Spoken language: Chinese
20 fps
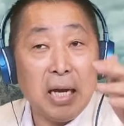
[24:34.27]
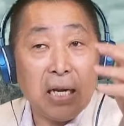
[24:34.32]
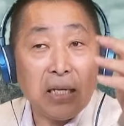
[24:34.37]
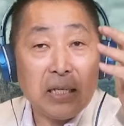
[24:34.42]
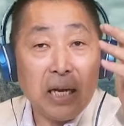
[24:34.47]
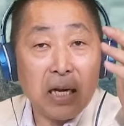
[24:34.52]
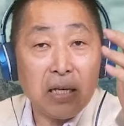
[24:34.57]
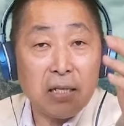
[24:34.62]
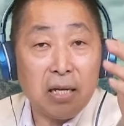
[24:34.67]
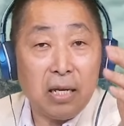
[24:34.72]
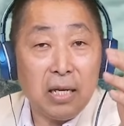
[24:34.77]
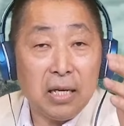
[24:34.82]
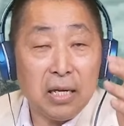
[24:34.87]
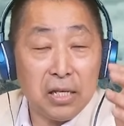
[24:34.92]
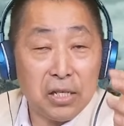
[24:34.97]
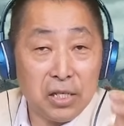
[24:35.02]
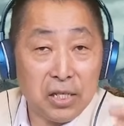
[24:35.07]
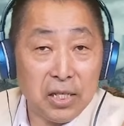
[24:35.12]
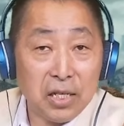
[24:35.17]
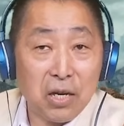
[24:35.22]
像这样的一
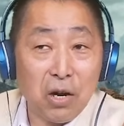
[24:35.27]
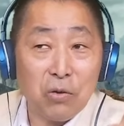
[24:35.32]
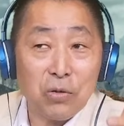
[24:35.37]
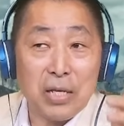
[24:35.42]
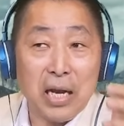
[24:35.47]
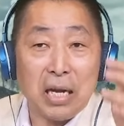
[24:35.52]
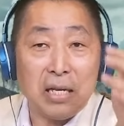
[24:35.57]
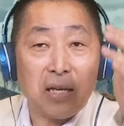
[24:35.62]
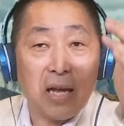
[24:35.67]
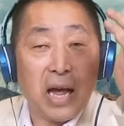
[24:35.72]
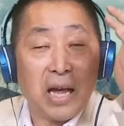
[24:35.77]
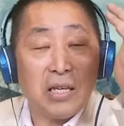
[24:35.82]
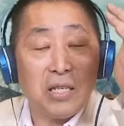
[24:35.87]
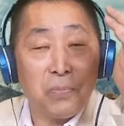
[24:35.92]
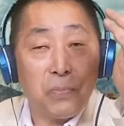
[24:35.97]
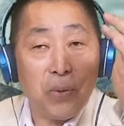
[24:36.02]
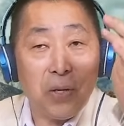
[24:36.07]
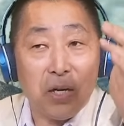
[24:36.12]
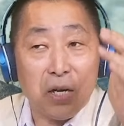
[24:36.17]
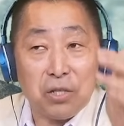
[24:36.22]
个机构，这样的
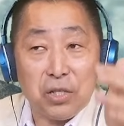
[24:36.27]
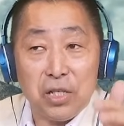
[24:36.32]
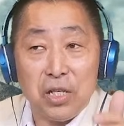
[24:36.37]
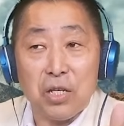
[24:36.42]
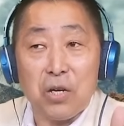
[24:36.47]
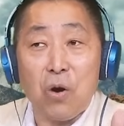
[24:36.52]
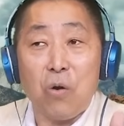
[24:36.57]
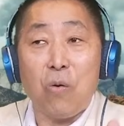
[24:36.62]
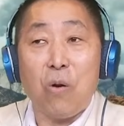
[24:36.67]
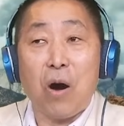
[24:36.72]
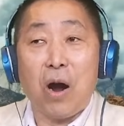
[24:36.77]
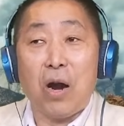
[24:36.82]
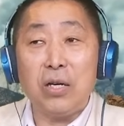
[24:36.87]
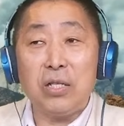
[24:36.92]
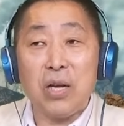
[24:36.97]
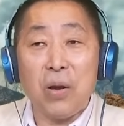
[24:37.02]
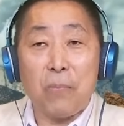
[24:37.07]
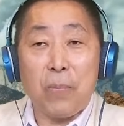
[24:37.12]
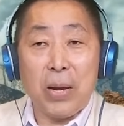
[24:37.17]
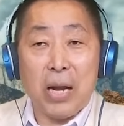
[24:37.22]
SB 的机构，
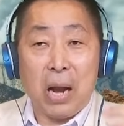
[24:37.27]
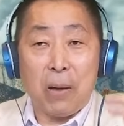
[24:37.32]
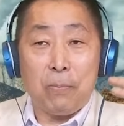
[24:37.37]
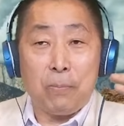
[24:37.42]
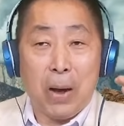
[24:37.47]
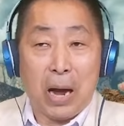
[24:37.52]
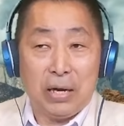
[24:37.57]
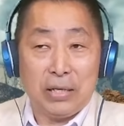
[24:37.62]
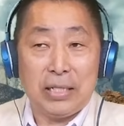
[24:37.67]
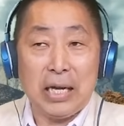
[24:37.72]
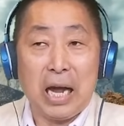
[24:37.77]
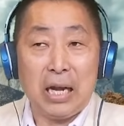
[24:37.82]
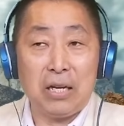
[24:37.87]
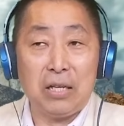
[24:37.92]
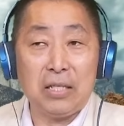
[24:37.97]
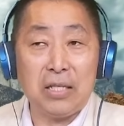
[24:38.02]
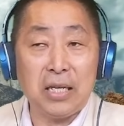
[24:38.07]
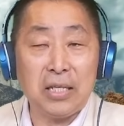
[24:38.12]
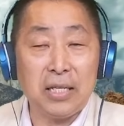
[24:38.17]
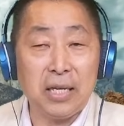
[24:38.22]
而且被他绑架
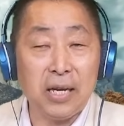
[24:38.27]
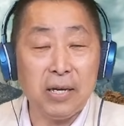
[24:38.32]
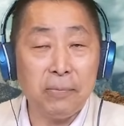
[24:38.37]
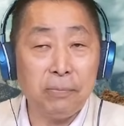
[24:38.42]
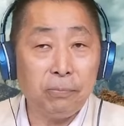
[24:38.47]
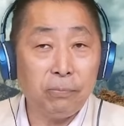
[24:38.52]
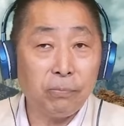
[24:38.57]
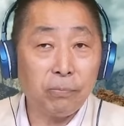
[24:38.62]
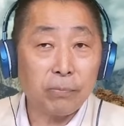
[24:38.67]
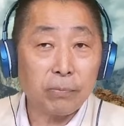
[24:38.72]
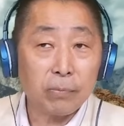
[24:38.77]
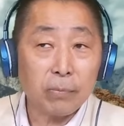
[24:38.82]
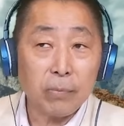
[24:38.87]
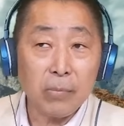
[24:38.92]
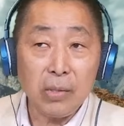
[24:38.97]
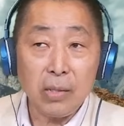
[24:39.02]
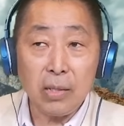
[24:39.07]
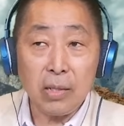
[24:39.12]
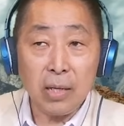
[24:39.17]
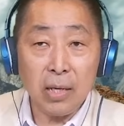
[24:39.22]
的这些。
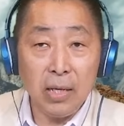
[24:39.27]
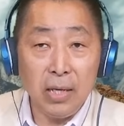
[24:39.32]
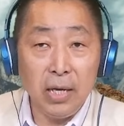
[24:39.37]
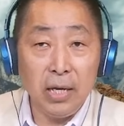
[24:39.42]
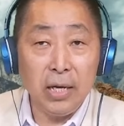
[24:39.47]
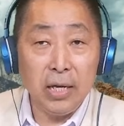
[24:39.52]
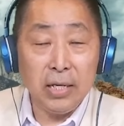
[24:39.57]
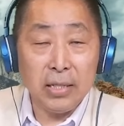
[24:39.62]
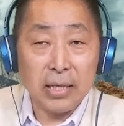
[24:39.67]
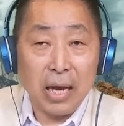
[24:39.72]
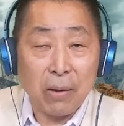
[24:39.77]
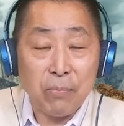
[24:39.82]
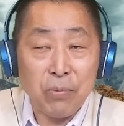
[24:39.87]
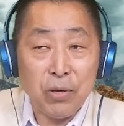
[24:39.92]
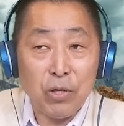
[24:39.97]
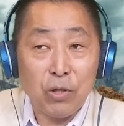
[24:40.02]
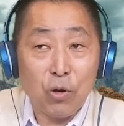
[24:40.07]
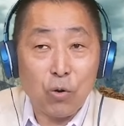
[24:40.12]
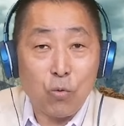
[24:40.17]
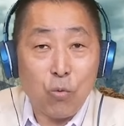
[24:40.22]
影音产
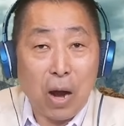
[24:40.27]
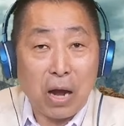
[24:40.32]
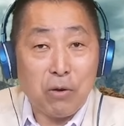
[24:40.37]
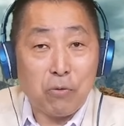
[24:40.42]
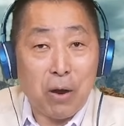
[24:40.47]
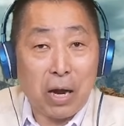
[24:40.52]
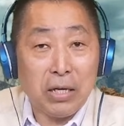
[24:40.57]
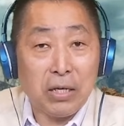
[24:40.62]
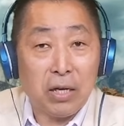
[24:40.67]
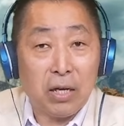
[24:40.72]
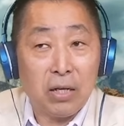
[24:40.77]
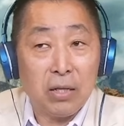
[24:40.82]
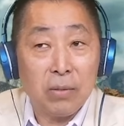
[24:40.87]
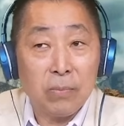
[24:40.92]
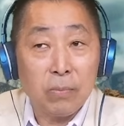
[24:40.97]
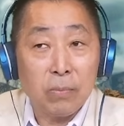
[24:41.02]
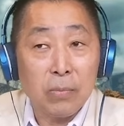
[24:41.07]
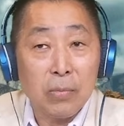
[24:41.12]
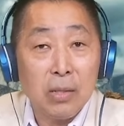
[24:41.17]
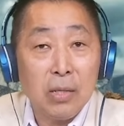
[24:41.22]
品都乖乖的
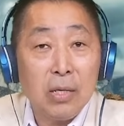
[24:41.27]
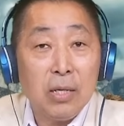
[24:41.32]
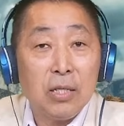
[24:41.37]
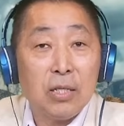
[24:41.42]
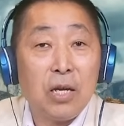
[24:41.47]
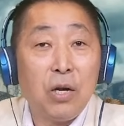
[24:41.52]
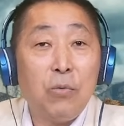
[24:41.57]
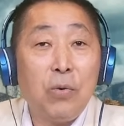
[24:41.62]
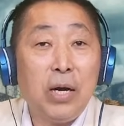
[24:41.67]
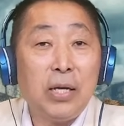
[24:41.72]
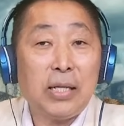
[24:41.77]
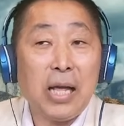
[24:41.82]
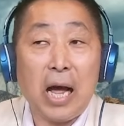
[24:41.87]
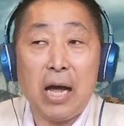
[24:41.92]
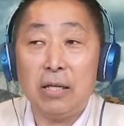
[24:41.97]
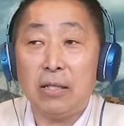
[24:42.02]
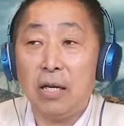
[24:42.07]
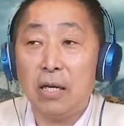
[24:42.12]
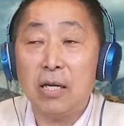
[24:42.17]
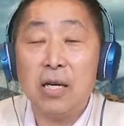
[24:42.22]
成为
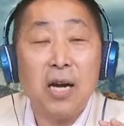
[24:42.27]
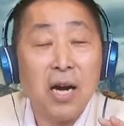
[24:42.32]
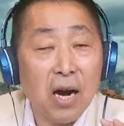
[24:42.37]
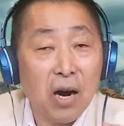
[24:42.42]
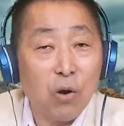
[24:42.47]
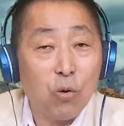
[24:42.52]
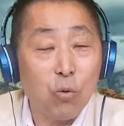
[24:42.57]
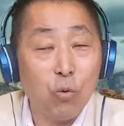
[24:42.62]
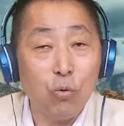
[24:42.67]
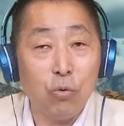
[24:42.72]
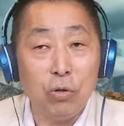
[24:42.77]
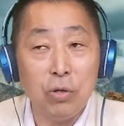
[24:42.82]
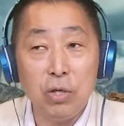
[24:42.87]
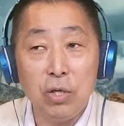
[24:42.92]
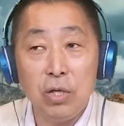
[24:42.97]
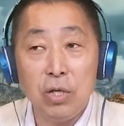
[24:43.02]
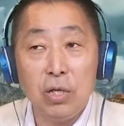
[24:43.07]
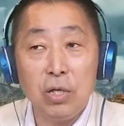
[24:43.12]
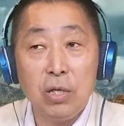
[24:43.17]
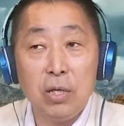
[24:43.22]
他的客户，
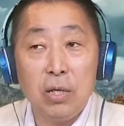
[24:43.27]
